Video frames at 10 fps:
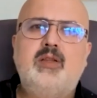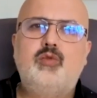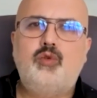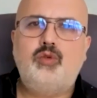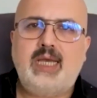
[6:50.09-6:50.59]

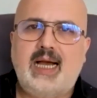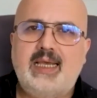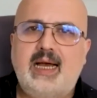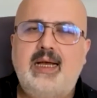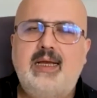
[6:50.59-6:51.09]

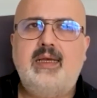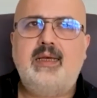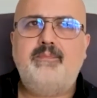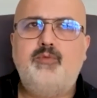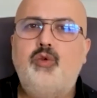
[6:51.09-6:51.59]
dünyaya,
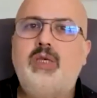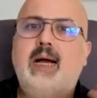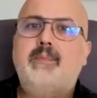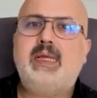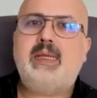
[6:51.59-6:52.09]
e,
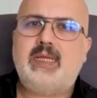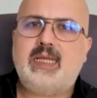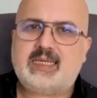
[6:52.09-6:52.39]
dünya bilimine